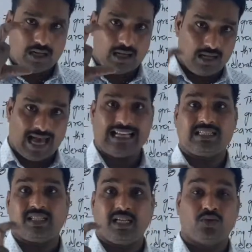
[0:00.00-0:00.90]

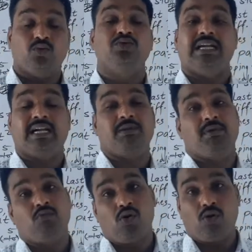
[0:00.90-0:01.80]
लास्ट के टू सेकंड
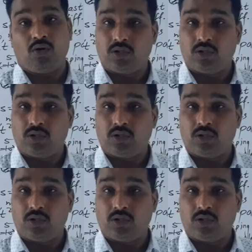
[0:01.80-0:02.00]
में वो